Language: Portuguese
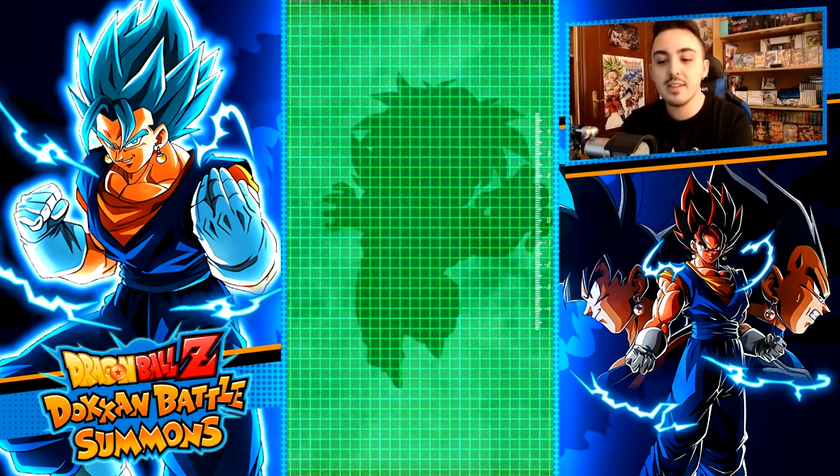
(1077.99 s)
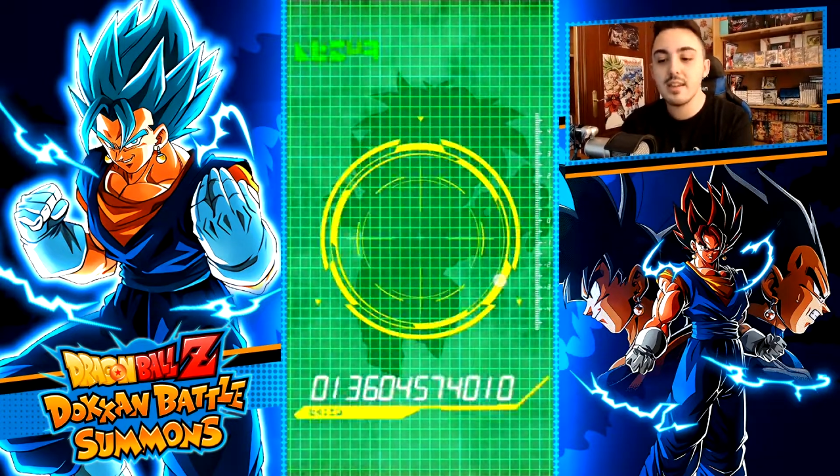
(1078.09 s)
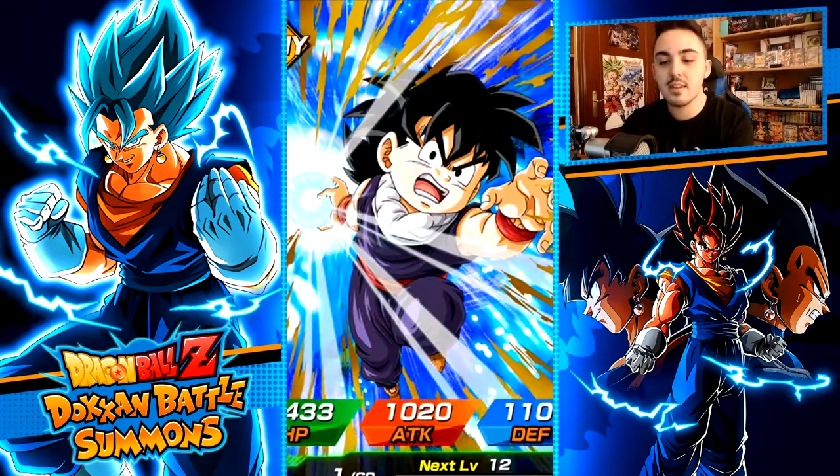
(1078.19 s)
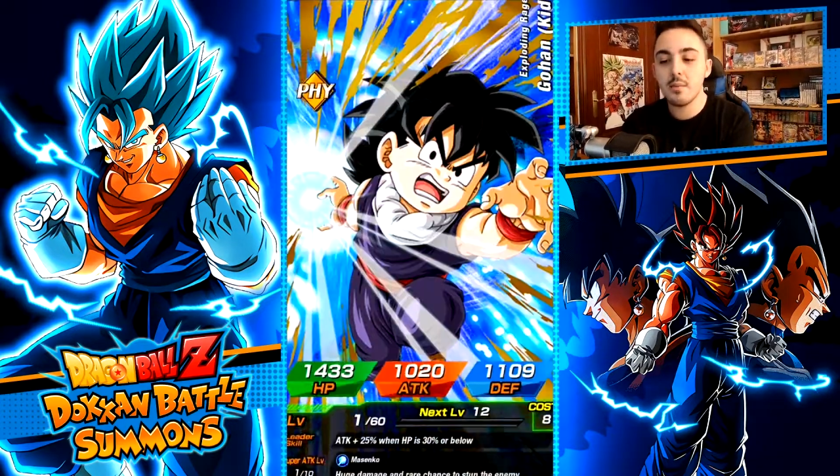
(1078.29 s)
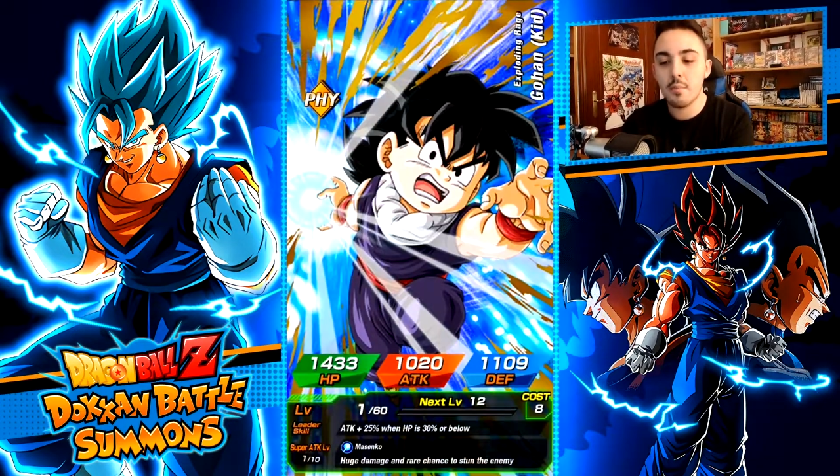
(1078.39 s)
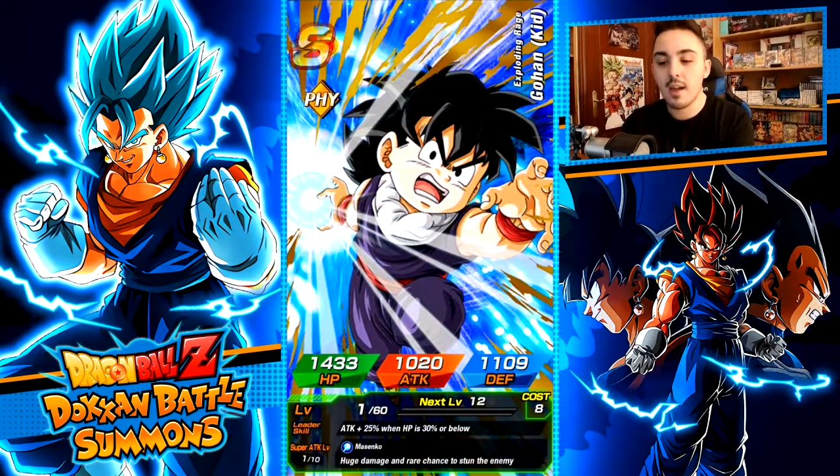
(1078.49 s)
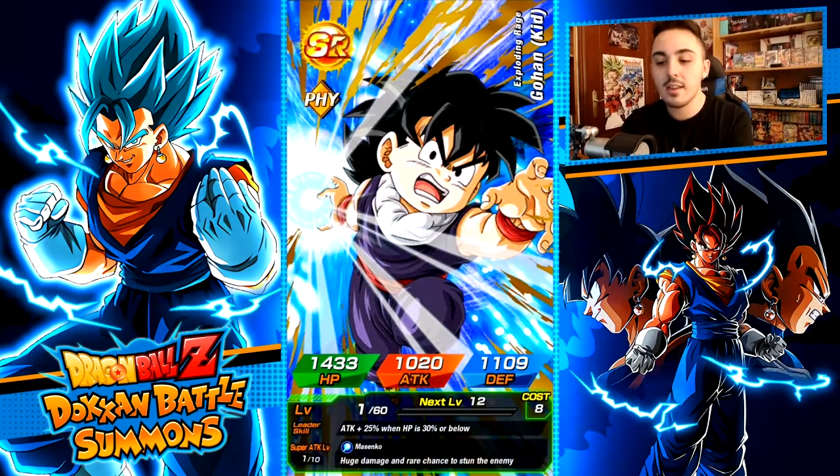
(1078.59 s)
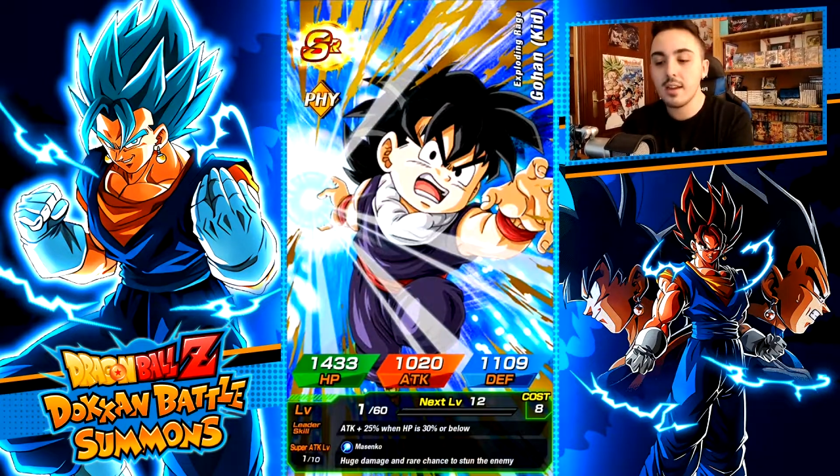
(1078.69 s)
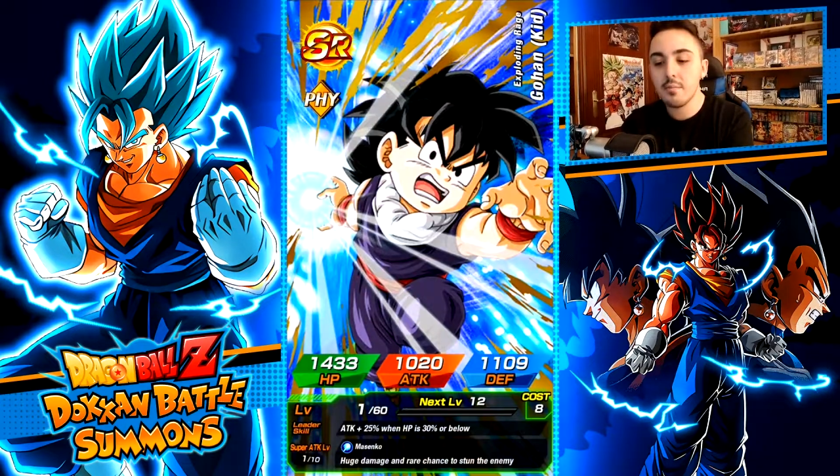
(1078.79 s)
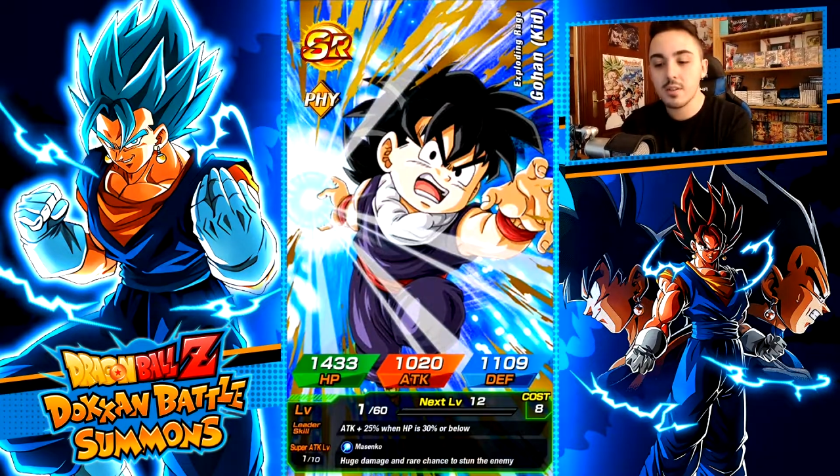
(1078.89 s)
em cada
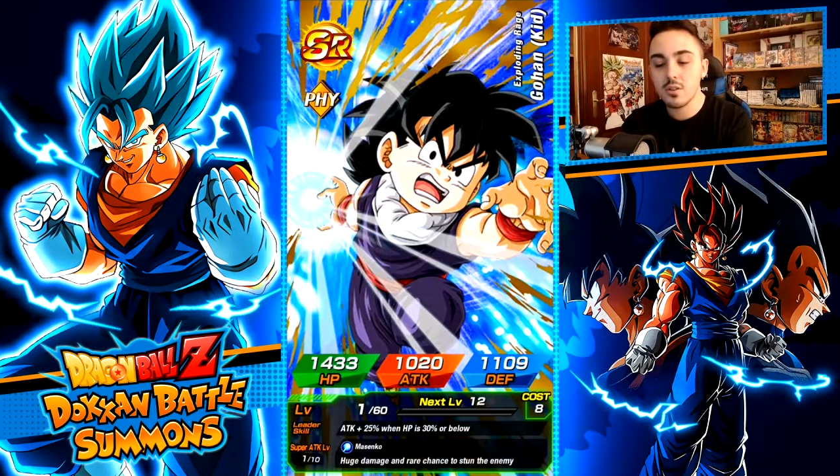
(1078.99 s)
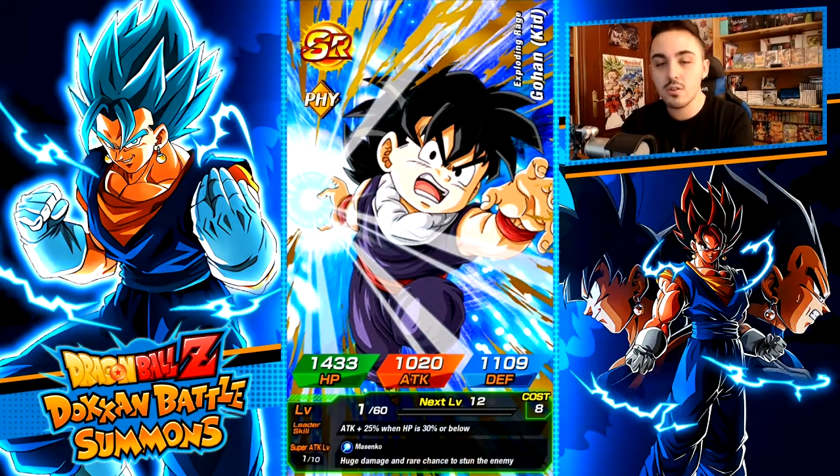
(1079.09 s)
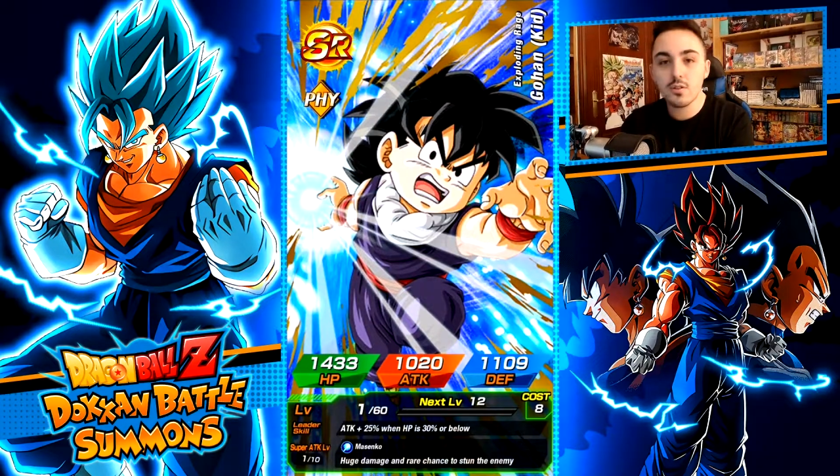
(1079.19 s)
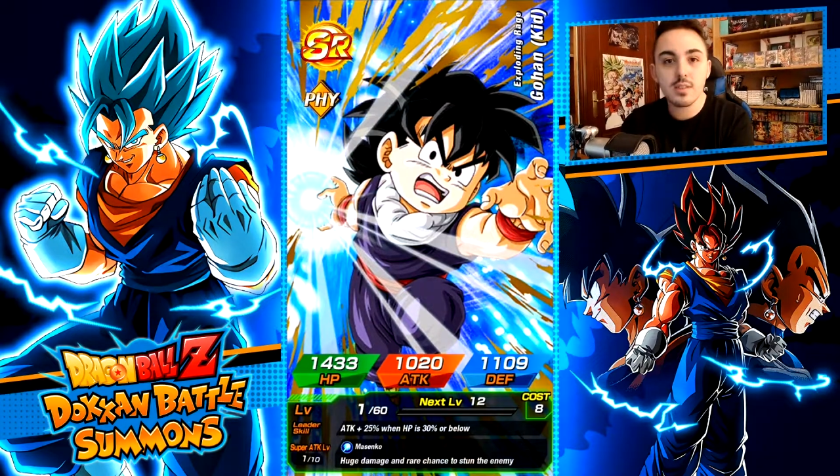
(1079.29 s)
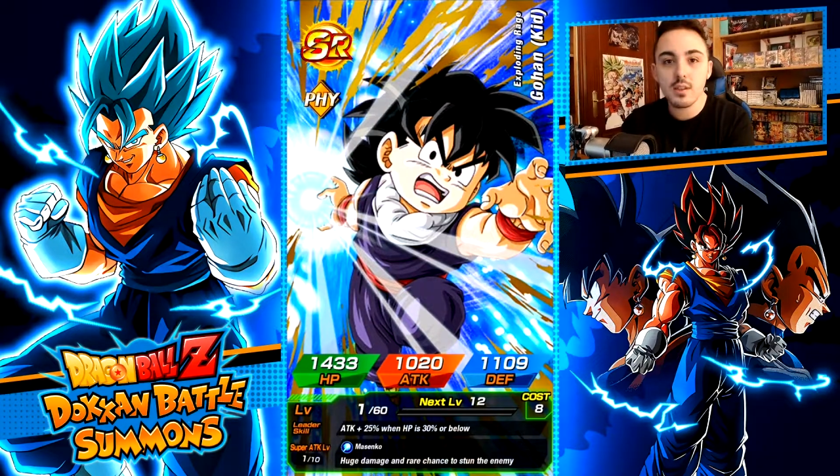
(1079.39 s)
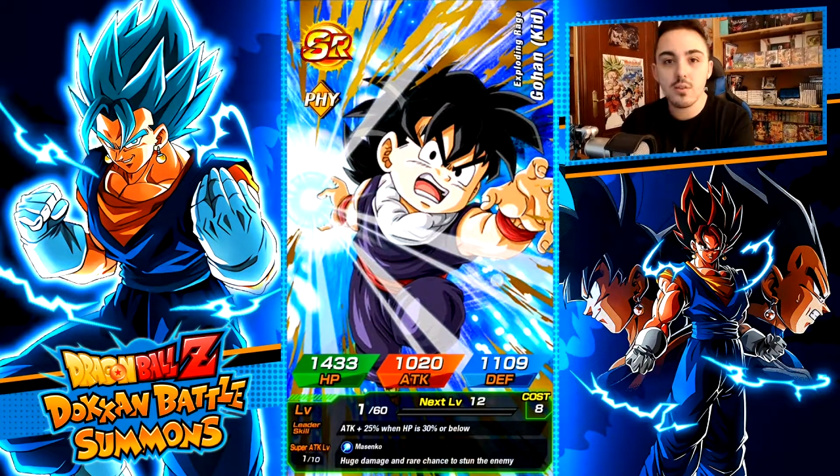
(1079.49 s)
banner, mas se eu não consigo